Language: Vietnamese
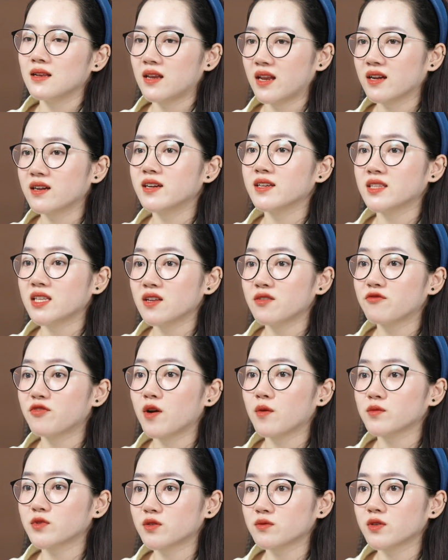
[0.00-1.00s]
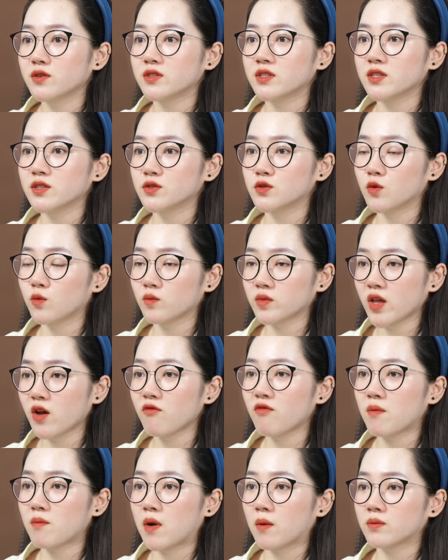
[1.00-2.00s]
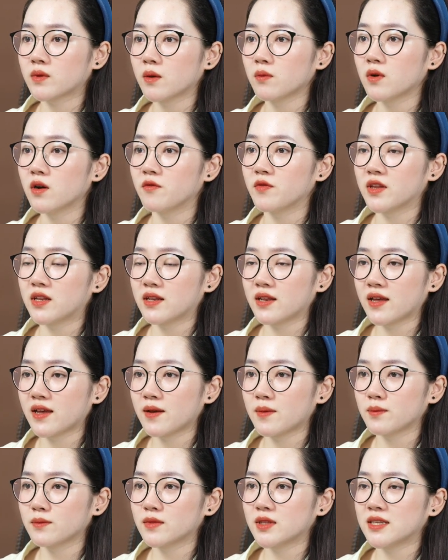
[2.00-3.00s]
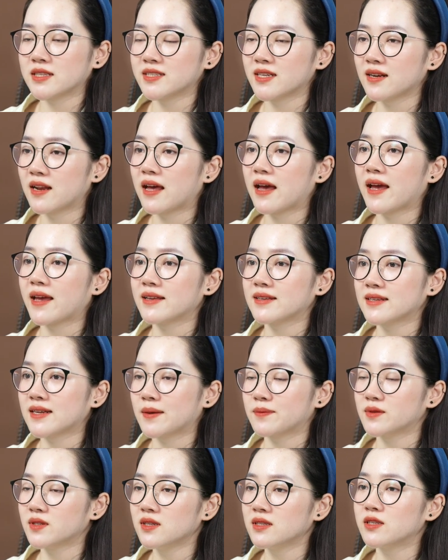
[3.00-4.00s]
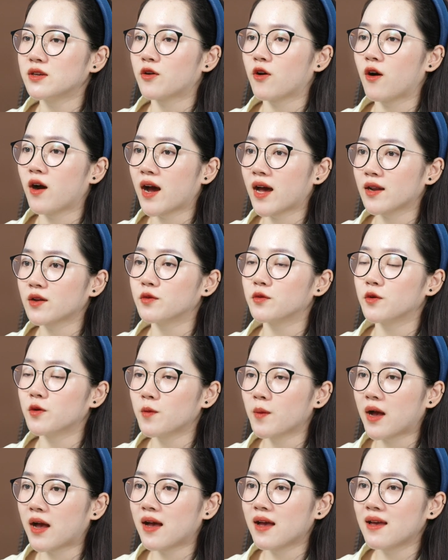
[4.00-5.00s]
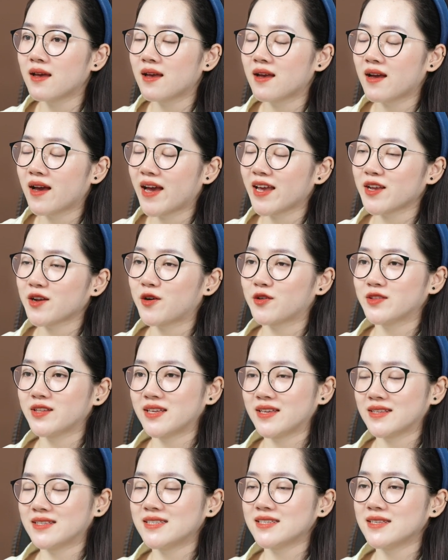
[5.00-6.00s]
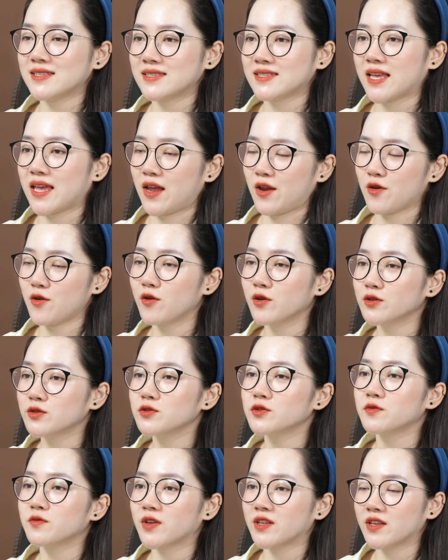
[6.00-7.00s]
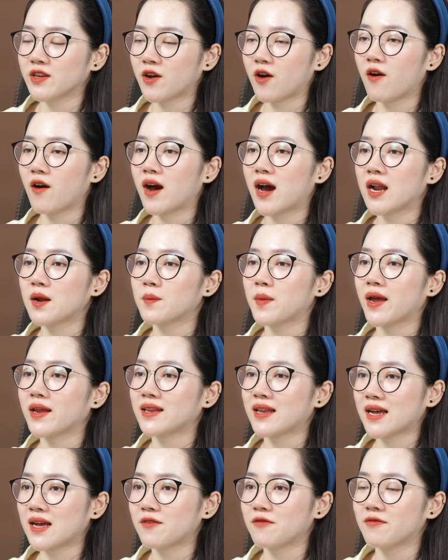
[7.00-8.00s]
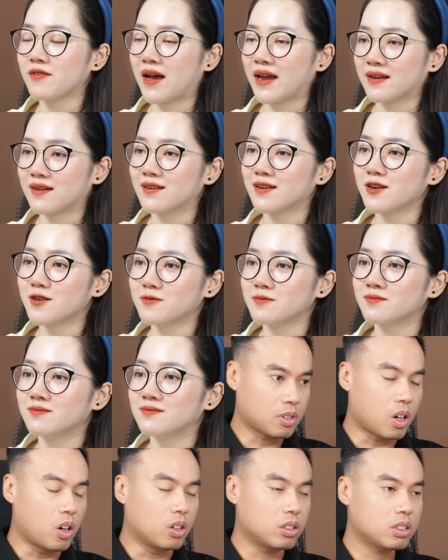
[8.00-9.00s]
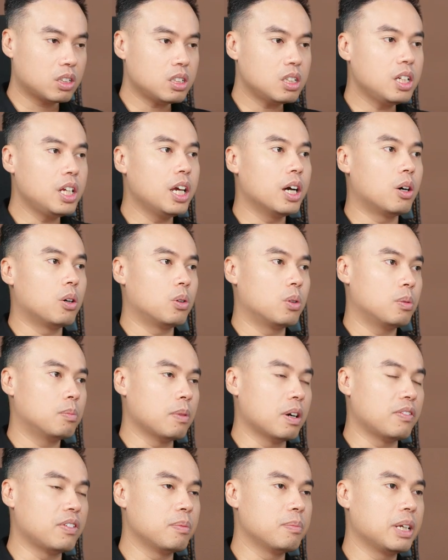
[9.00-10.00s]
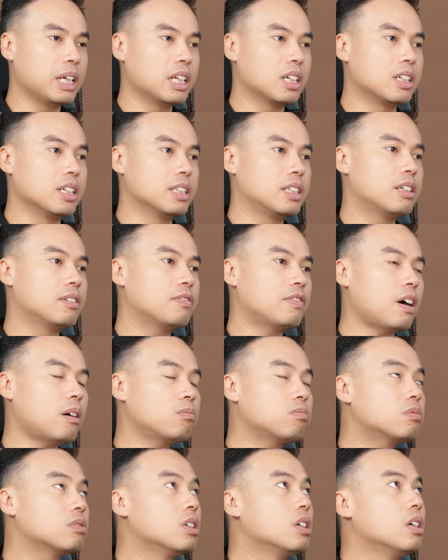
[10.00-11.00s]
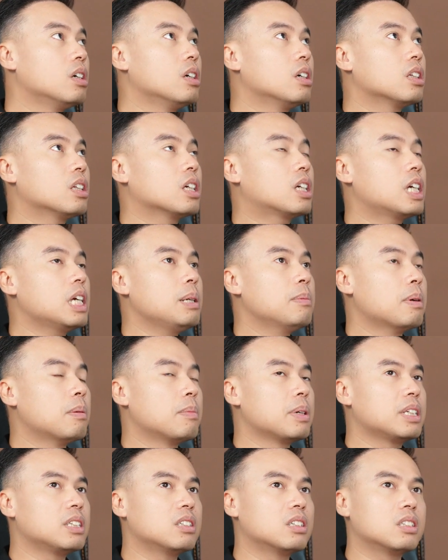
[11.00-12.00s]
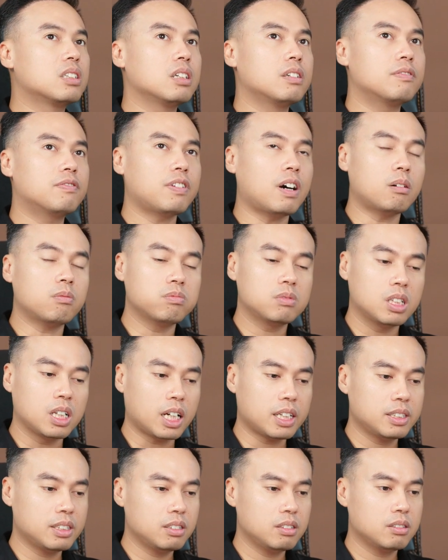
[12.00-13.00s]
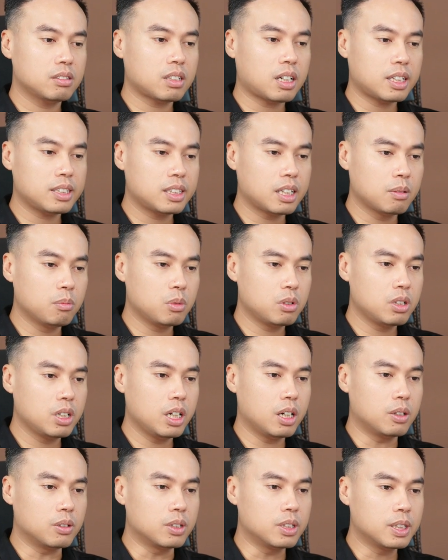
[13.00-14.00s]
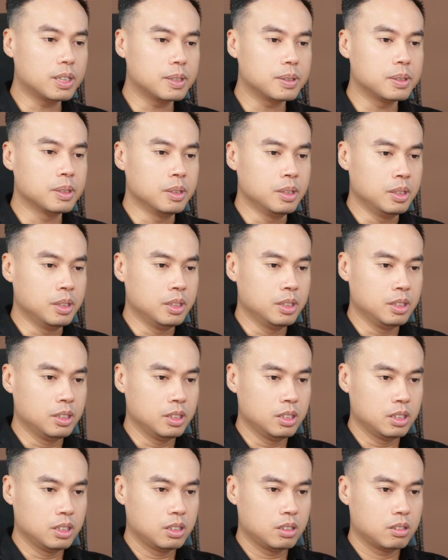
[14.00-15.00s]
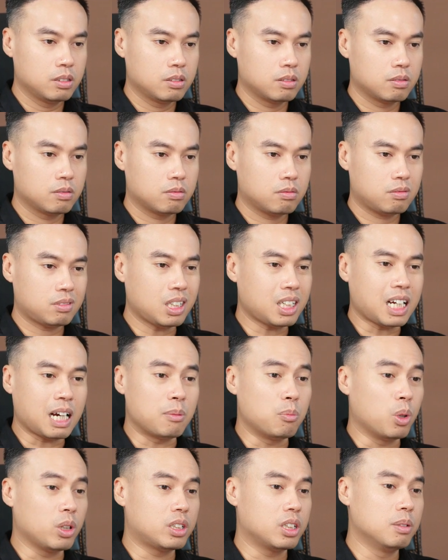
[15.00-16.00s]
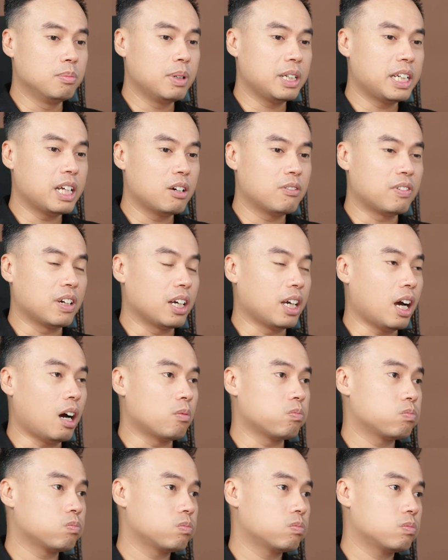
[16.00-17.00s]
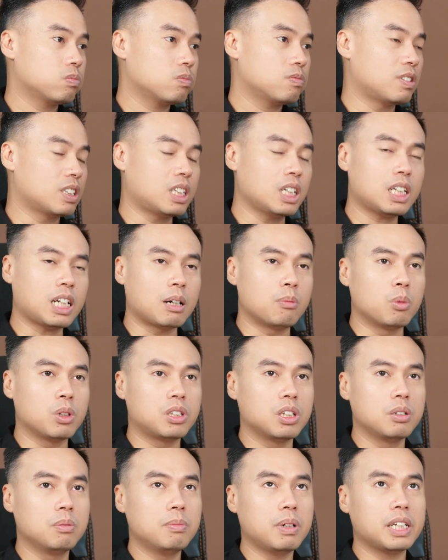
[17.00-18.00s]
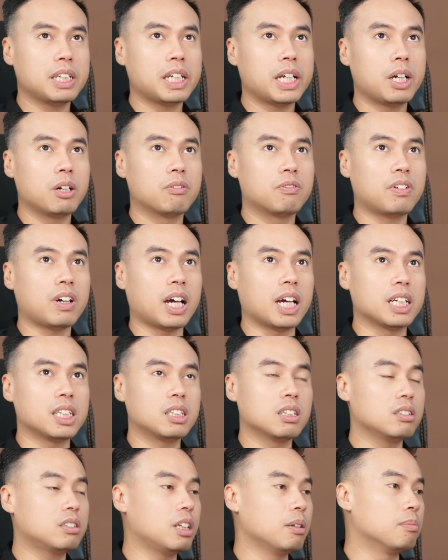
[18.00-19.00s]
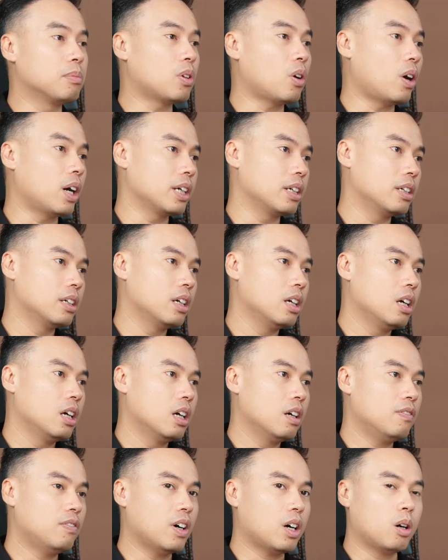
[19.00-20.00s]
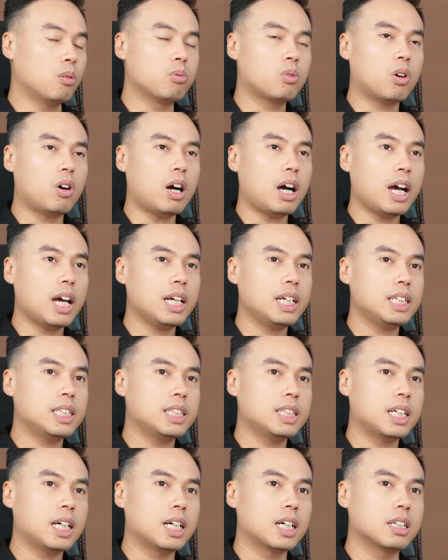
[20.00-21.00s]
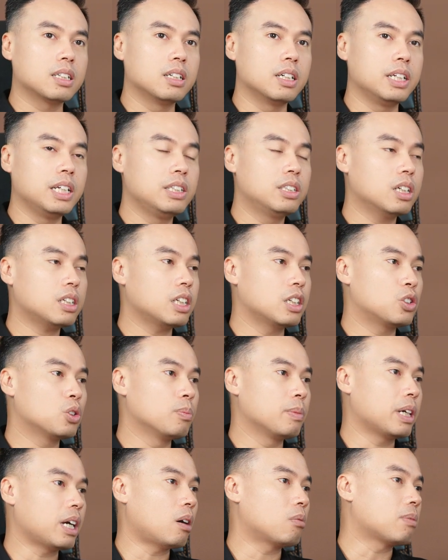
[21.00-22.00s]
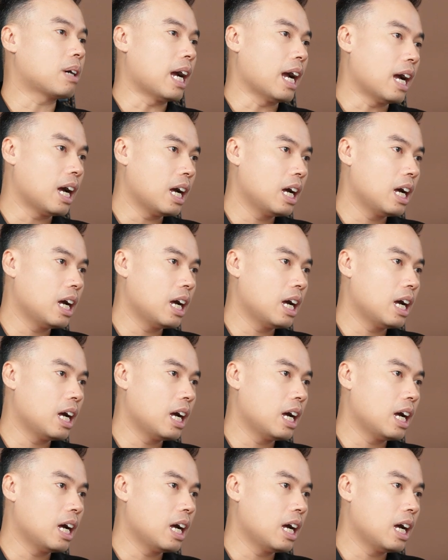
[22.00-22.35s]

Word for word: là người tiên phong trong điều trị dụng tóc và mọc tóc ở Việt Nam thì chắc là anh gặp rất là nhiều khó khăn đúng không ạ? Anh có thể chia sẻ đôi chút về những khó khăn mà anh gặp phải không? Có rất nhiều bởi vì mình là người tiên phong. Thì khi mà mình người tiên phong thì anh anh thấy một điều đó là tất cả mọi thứ mình đều phải học và tất cả mọi thứ mình đều phải tự tìm tòi và không có ai là người đi trước để cho mình học cả